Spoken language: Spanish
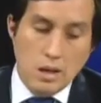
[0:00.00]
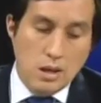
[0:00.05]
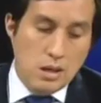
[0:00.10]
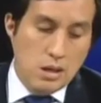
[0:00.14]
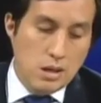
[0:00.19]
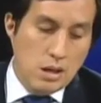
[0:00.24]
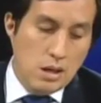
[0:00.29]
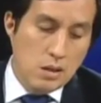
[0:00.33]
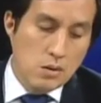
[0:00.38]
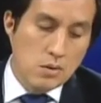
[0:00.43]

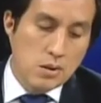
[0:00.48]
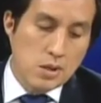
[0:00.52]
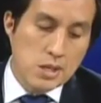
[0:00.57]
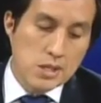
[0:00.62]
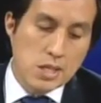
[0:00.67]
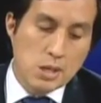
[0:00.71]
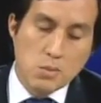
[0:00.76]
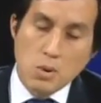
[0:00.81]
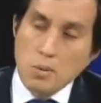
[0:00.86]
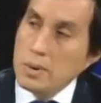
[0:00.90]
Y en un
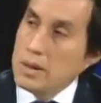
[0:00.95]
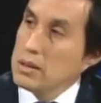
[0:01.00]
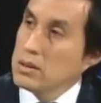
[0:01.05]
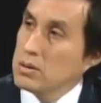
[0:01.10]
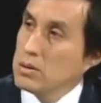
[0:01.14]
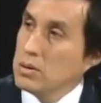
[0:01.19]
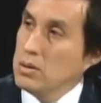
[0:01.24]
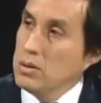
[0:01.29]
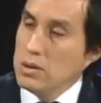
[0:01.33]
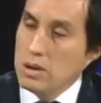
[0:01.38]
tercer
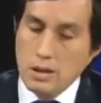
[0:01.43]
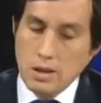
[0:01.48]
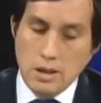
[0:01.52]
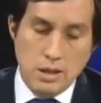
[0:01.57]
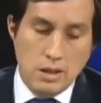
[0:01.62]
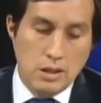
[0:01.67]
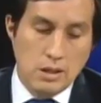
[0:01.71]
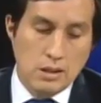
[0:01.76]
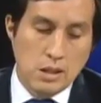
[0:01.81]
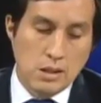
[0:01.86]
momento
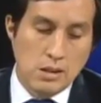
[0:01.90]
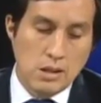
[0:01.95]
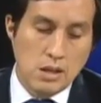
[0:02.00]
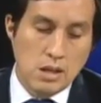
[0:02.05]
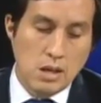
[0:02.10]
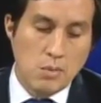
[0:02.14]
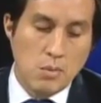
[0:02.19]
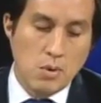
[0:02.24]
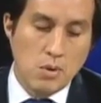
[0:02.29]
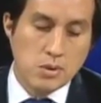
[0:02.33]
eh,
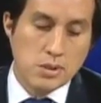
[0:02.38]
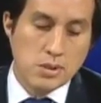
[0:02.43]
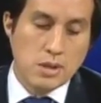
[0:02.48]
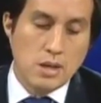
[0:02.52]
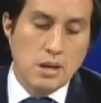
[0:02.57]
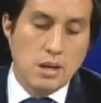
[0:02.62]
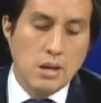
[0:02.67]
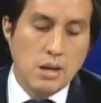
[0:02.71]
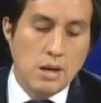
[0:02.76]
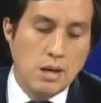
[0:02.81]
tendríamos
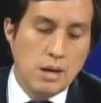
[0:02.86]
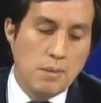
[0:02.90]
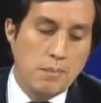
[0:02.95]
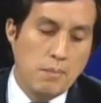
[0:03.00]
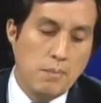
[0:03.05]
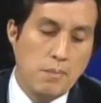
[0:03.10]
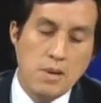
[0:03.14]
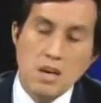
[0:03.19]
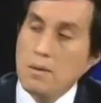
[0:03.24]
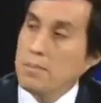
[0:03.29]
la
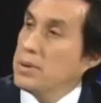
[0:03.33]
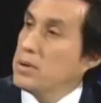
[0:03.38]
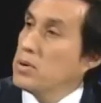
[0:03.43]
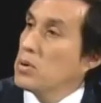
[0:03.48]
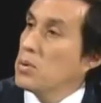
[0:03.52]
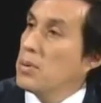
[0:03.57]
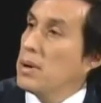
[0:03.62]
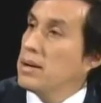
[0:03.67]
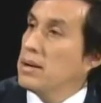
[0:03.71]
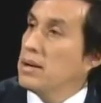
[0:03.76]
vía
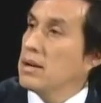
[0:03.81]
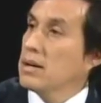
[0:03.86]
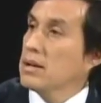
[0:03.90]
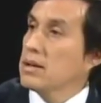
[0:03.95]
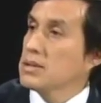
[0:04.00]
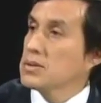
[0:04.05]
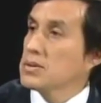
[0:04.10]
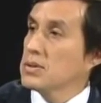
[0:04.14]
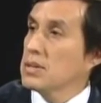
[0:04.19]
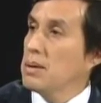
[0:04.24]
periurbana,
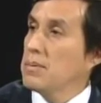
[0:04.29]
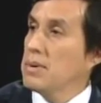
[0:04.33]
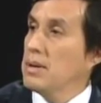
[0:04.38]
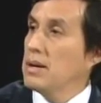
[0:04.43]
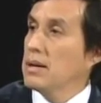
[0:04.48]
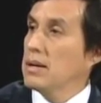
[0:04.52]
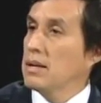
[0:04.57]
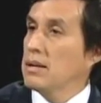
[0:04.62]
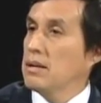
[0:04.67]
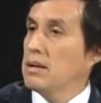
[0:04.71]
que es una
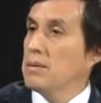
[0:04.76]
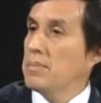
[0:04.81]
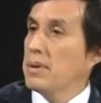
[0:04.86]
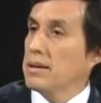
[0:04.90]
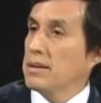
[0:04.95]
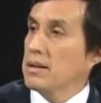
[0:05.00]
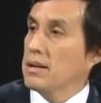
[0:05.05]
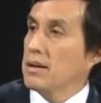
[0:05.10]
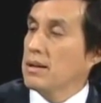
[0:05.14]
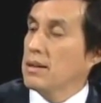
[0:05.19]
vía que debe
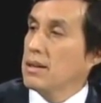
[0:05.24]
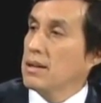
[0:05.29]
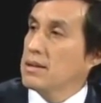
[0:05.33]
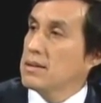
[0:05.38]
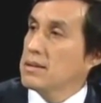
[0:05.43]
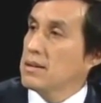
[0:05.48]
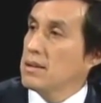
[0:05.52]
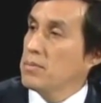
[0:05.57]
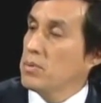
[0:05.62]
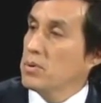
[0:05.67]
partir
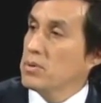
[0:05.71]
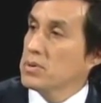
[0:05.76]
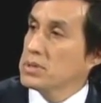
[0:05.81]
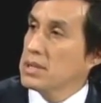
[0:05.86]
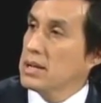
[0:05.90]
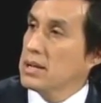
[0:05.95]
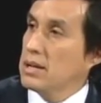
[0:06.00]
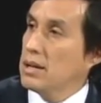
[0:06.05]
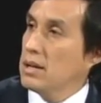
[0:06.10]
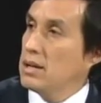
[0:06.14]
desde
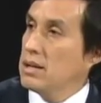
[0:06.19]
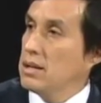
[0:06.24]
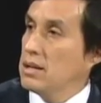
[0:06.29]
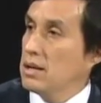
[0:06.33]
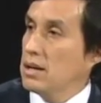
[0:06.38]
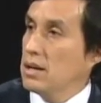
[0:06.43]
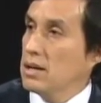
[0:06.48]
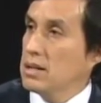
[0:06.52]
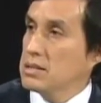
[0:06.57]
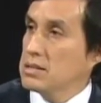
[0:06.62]
Pocusana y
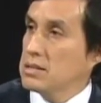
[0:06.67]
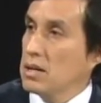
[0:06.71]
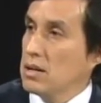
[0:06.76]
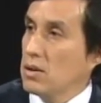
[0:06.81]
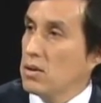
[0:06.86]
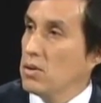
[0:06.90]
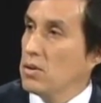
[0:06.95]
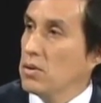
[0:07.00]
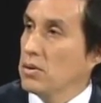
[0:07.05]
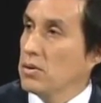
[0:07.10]
llegar hasta
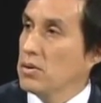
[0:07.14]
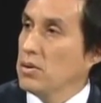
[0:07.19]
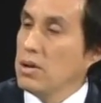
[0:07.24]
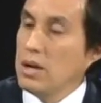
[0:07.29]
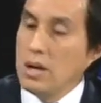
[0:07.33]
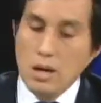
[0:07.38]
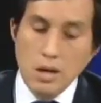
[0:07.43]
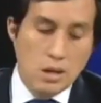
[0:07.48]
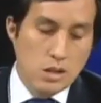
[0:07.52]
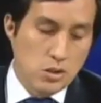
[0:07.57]
Ancón.
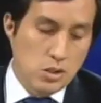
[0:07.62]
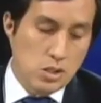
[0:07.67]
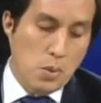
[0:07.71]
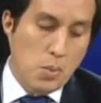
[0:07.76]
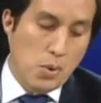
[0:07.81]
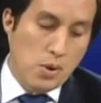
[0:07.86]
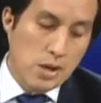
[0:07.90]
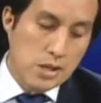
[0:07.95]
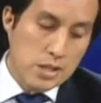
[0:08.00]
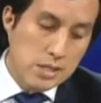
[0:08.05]
Entonces,
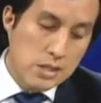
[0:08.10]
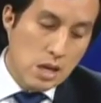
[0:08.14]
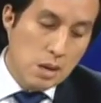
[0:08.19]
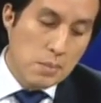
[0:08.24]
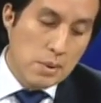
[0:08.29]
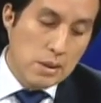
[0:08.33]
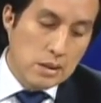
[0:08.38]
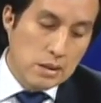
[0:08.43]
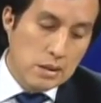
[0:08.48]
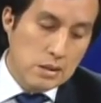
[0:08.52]

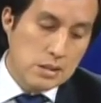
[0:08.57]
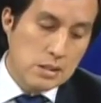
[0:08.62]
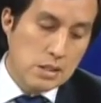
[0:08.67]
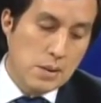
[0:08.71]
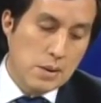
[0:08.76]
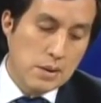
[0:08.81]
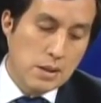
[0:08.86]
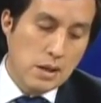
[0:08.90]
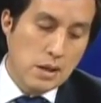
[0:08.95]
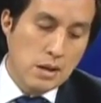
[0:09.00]
progresivamente se
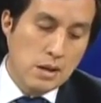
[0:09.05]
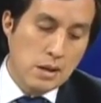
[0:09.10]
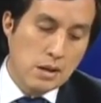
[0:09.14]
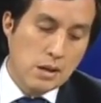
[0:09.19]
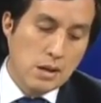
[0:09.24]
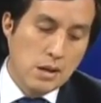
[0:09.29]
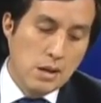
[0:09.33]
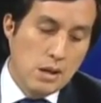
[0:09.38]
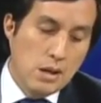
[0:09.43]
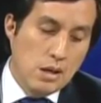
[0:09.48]
van a
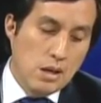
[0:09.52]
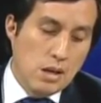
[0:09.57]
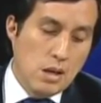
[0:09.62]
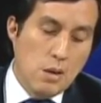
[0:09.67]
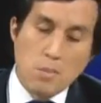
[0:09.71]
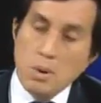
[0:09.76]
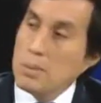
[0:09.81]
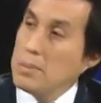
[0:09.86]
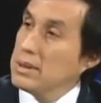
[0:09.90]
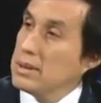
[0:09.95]
ir
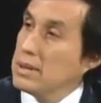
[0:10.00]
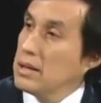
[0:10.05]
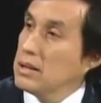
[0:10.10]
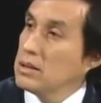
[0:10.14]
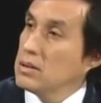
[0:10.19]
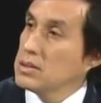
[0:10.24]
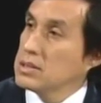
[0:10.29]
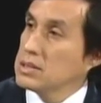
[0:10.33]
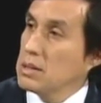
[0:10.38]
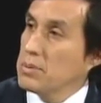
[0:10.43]

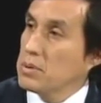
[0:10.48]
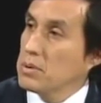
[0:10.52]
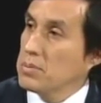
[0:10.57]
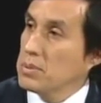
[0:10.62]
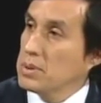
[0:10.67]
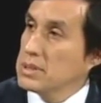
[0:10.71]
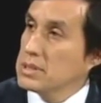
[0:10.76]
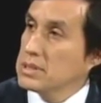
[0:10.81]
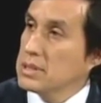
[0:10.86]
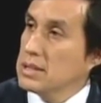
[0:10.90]
implementando estas
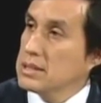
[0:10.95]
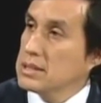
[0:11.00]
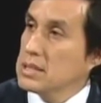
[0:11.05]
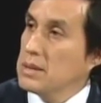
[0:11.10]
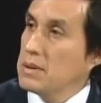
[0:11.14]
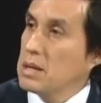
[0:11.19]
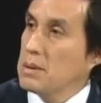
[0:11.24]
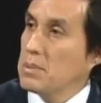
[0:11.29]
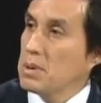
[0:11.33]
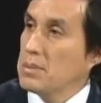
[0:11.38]
propuestas
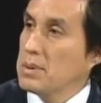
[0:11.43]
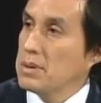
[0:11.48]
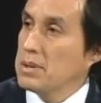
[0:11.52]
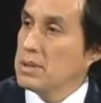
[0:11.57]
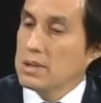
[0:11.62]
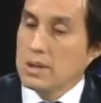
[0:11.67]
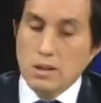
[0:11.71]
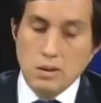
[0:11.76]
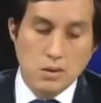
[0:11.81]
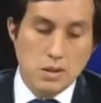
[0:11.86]
y van a
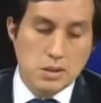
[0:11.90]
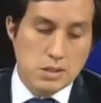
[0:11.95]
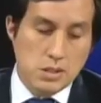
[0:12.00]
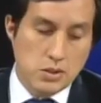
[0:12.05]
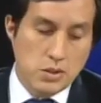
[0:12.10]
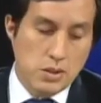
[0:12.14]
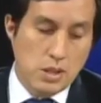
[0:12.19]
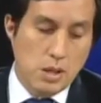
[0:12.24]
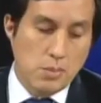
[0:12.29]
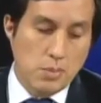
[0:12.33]
permitir que toda esta
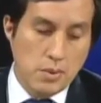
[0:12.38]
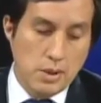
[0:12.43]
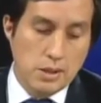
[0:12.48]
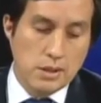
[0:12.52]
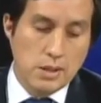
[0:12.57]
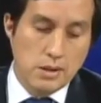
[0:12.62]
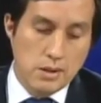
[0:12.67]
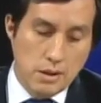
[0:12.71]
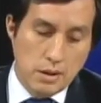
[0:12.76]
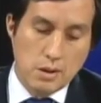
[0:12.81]
zona pueda
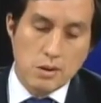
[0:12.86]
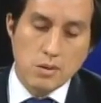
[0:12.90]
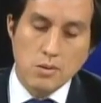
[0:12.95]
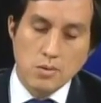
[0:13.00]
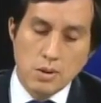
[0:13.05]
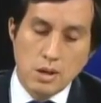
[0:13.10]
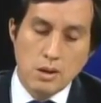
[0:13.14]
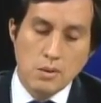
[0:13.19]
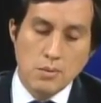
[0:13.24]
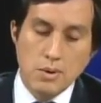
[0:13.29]
tener
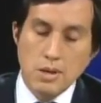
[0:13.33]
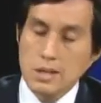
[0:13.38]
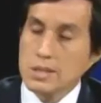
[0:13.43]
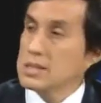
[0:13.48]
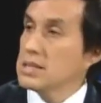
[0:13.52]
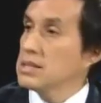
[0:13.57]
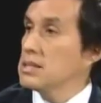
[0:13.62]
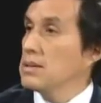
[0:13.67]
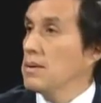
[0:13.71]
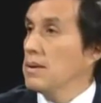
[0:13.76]
una buena
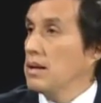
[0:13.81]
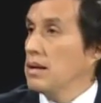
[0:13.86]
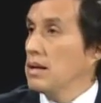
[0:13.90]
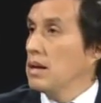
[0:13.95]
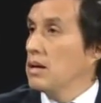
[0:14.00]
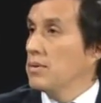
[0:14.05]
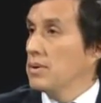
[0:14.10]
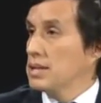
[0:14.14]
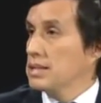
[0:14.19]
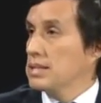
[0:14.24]

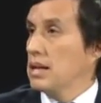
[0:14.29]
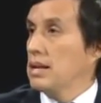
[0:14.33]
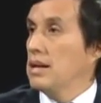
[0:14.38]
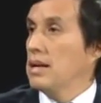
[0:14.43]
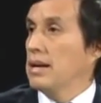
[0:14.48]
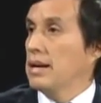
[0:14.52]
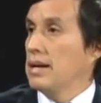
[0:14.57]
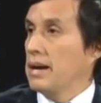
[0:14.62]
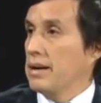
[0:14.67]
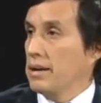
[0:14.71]
accesibilidad y buena
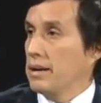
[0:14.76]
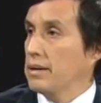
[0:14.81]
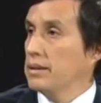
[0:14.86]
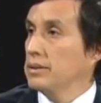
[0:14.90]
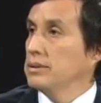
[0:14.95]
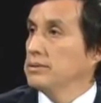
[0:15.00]
salida de carga.